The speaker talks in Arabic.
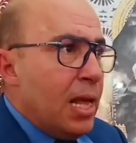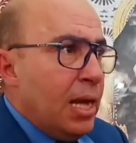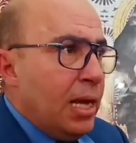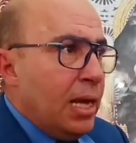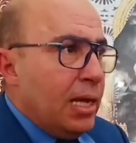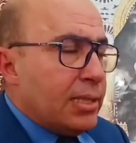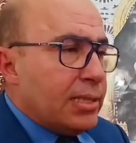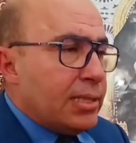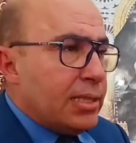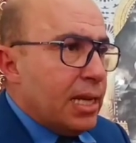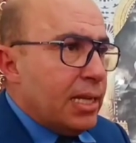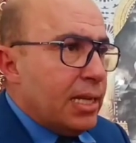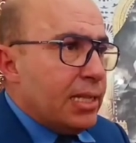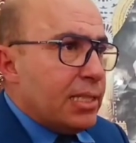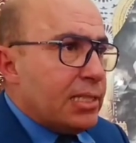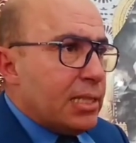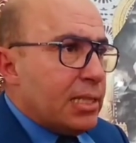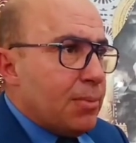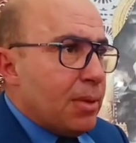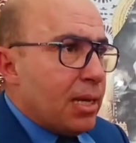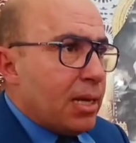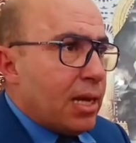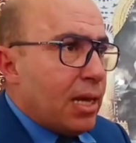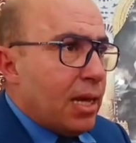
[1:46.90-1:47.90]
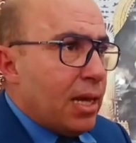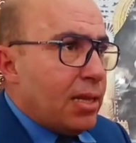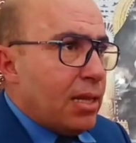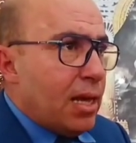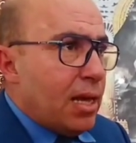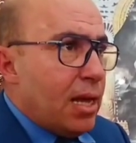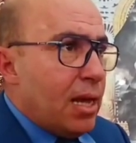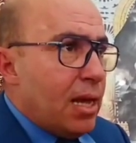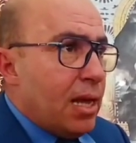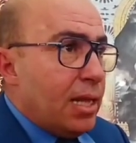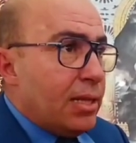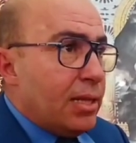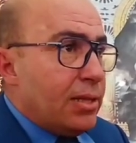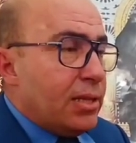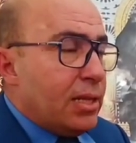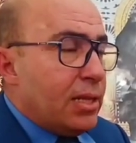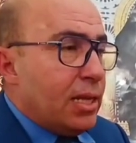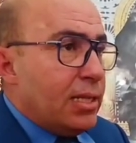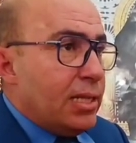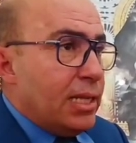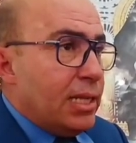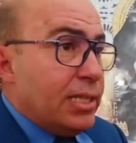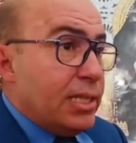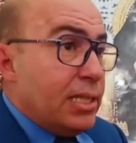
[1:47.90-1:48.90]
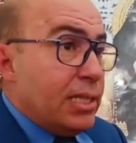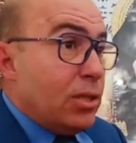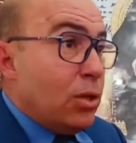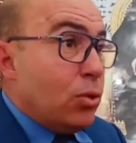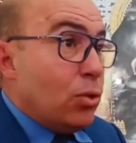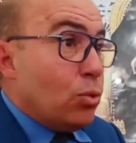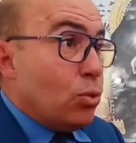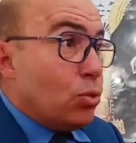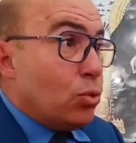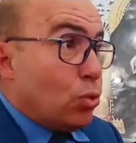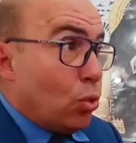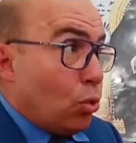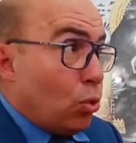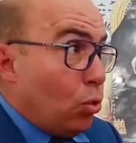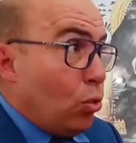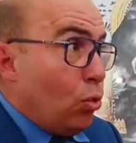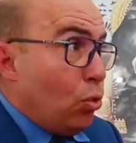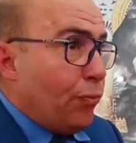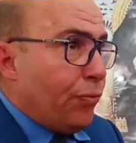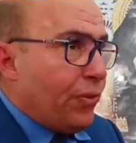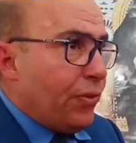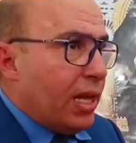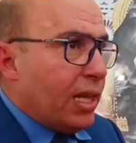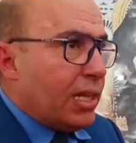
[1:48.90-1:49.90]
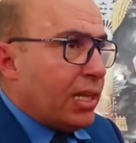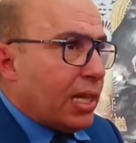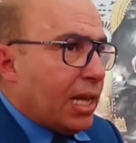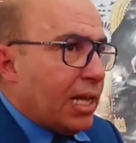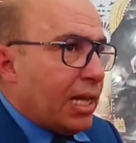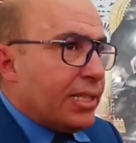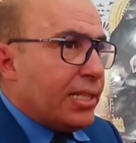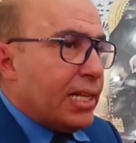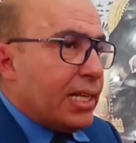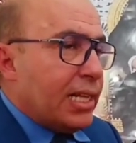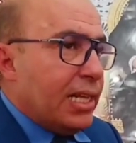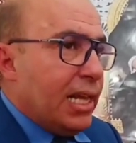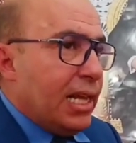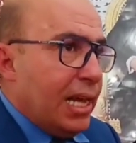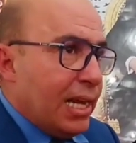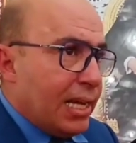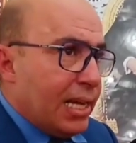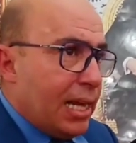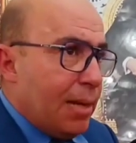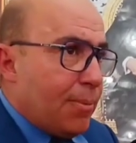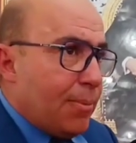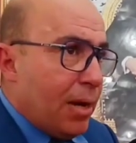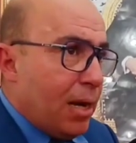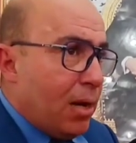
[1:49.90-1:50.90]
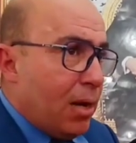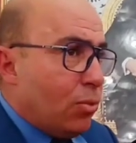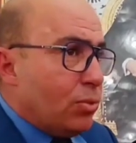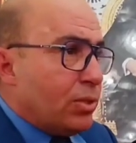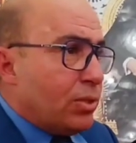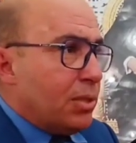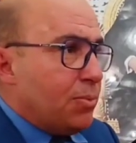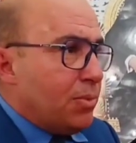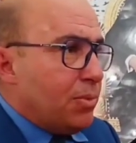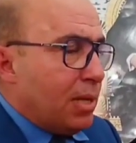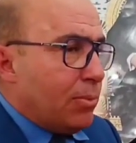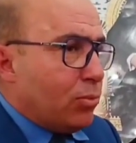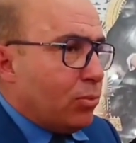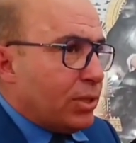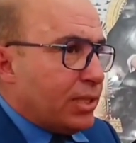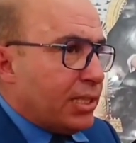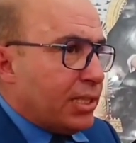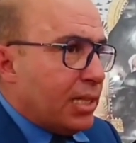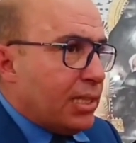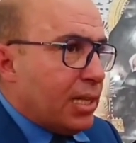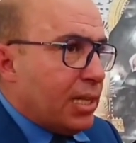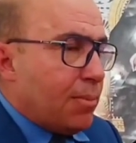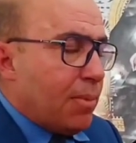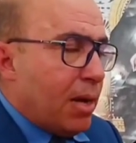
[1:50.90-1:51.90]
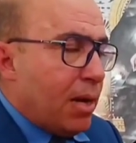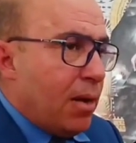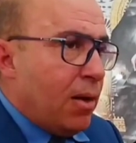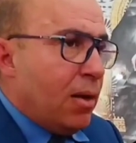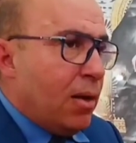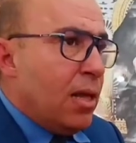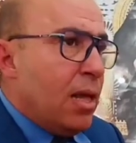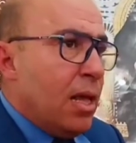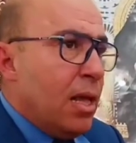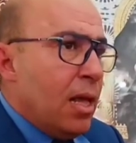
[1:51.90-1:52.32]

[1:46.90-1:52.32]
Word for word: حتى نتمكن ان يعني الدخول في هذه القضيه الحكامه والتنميه المستدامه